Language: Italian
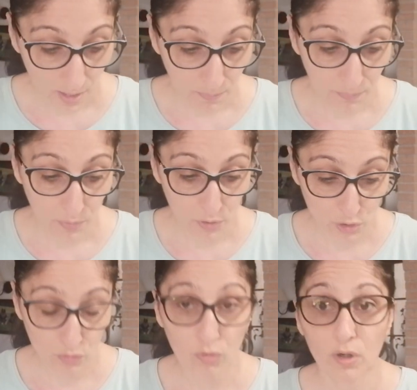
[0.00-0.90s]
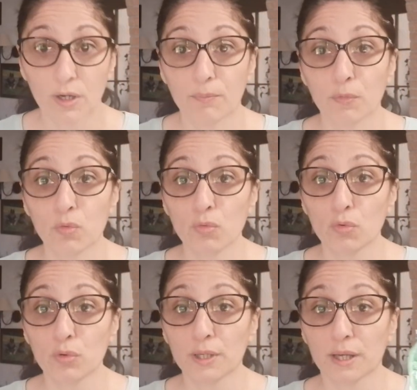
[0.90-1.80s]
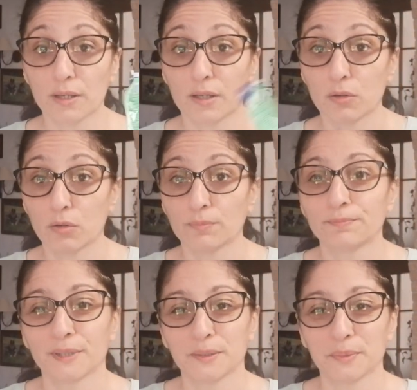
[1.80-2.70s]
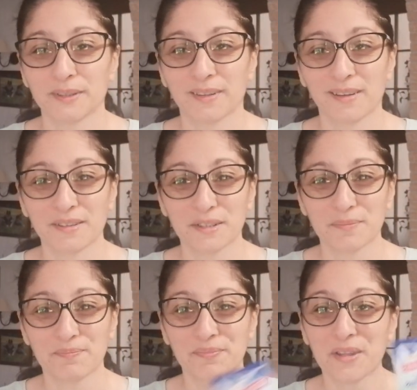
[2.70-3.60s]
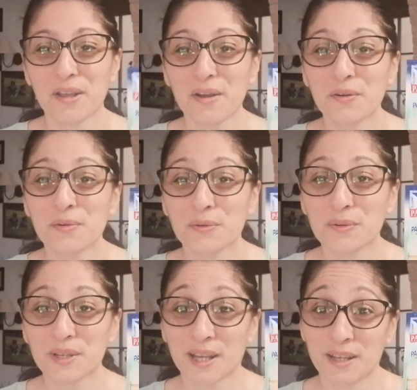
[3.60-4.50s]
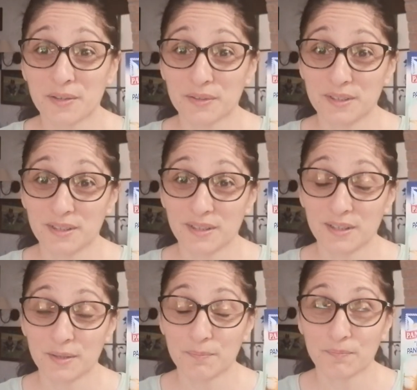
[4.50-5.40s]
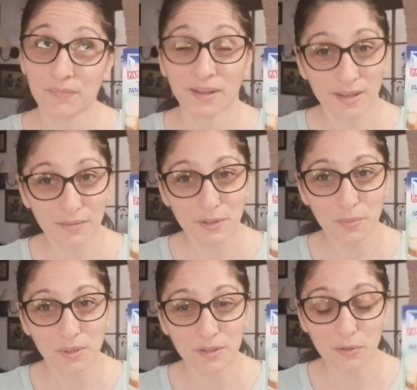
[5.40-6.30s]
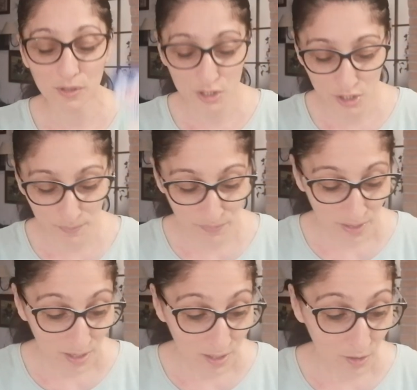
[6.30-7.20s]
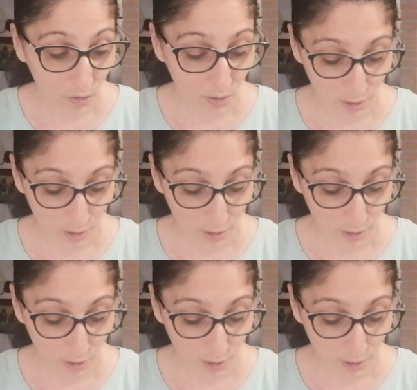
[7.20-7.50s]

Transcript: e poi ci vuole un cucchiaino aspettate un cucchiaino di lievito per dolci io